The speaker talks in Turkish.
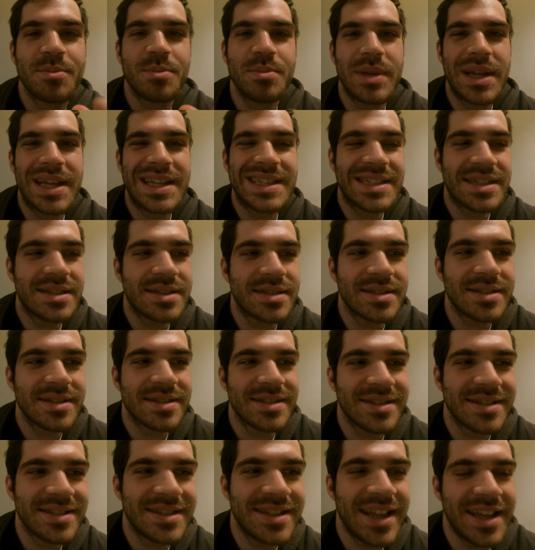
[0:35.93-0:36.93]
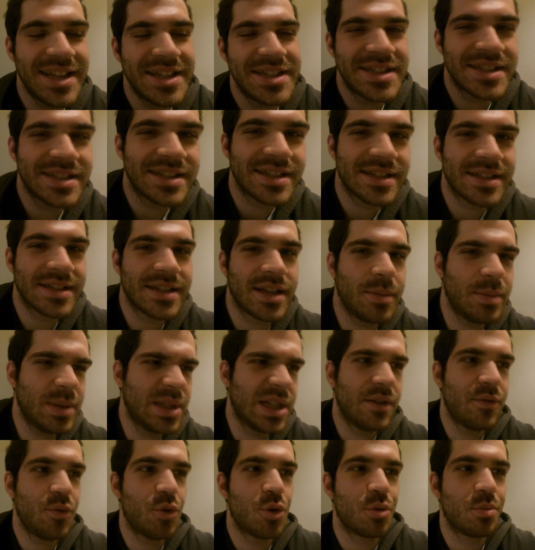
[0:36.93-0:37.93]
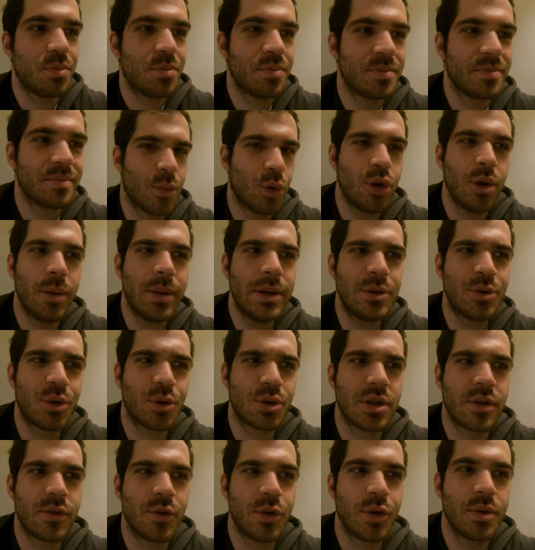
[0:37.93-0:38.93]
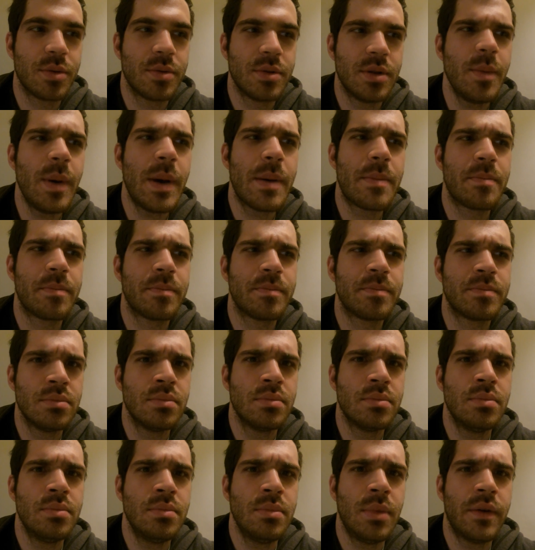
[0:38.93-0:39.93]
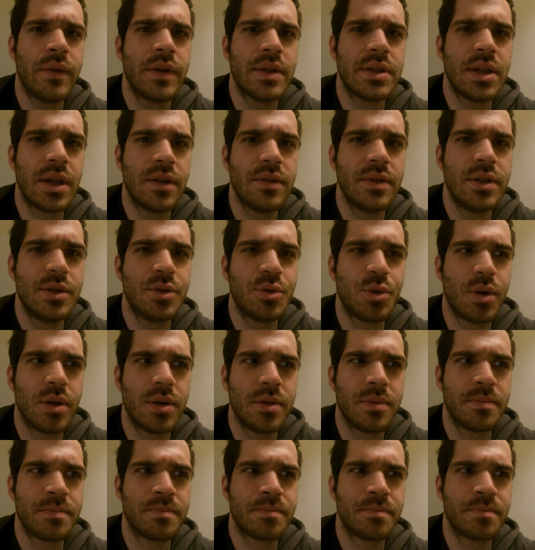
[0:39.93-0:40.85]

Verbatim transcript: Birazcık. Değişik. Ama seviyorum. O da beni çok seviyor. Değil mi? evet sevdiğini söyle.